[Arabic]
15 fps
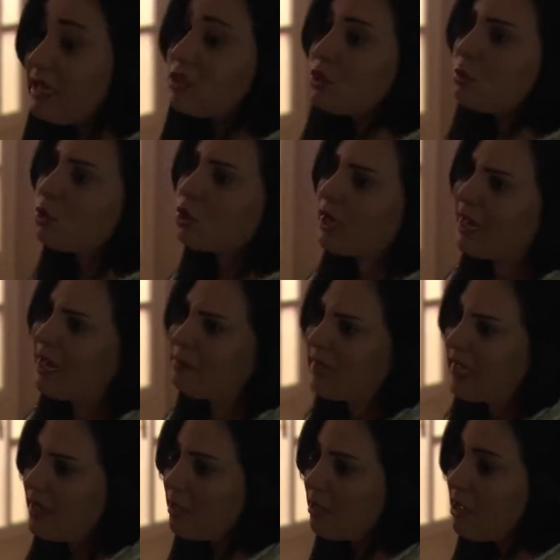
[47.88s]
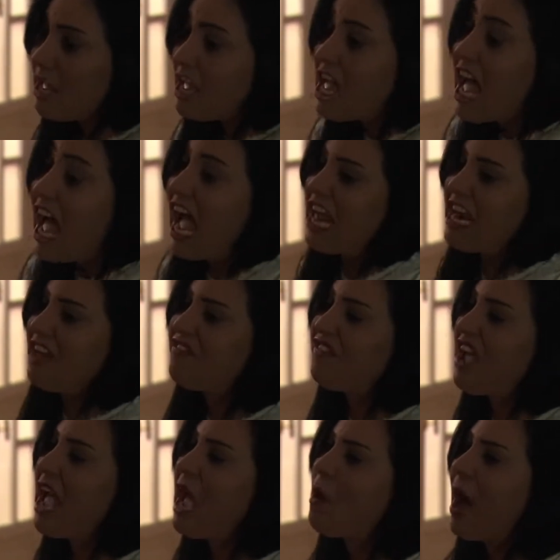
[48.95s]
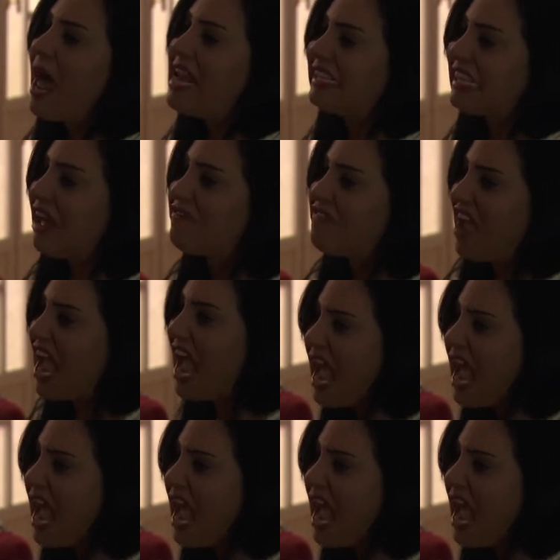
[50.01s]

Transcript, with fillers: الزموا الكلام ده انا في ايه وانت في